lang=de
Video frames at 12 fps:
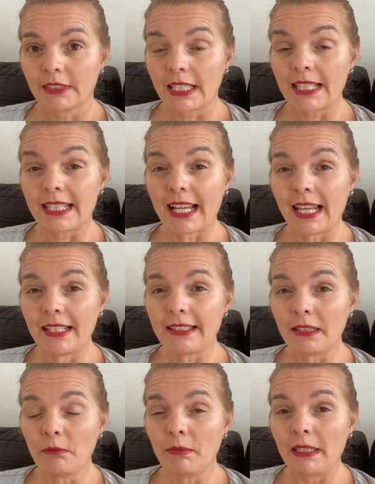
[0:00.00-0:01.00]
Es ist alles
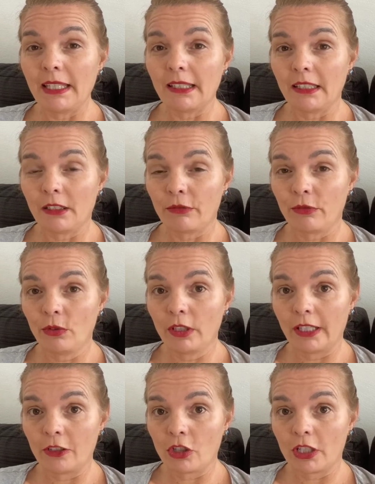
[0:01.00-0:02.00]
in mir, die Gefühle
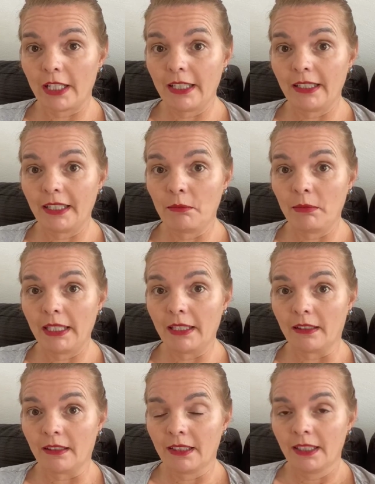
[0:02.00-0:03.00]
entstehen in mir.